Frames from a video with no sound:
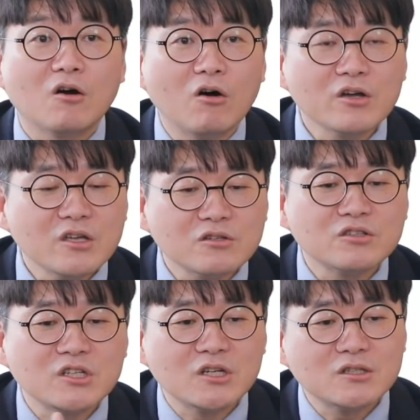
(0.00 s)
거기에서
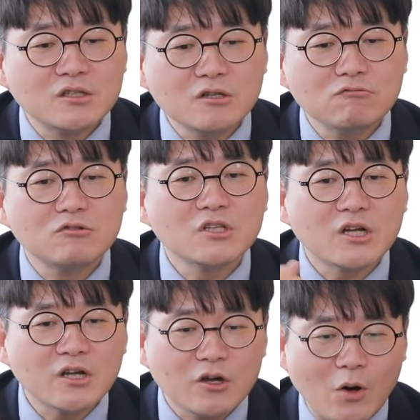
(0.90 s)
니네들이
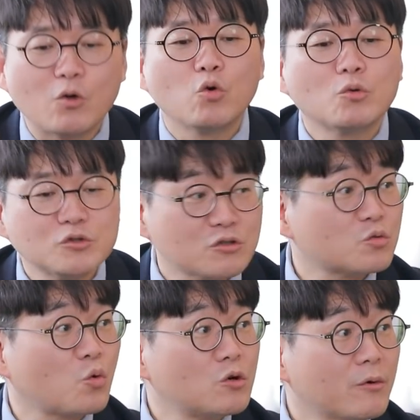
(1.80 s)
우리나라에 광고를
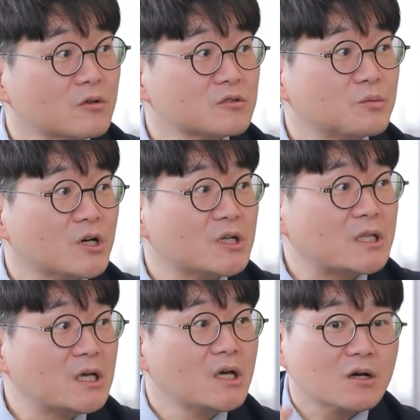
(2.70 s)
붙여서 돈을 벌었으면
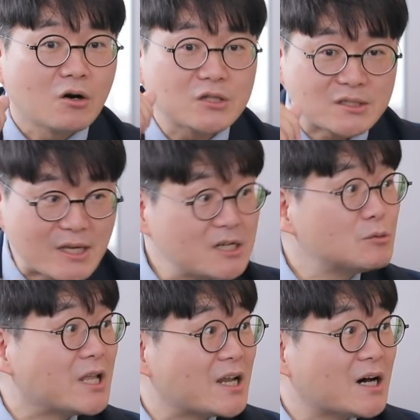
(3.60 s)
거기다
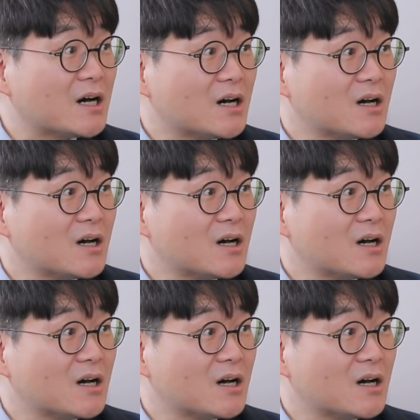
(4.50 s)
세금을 내라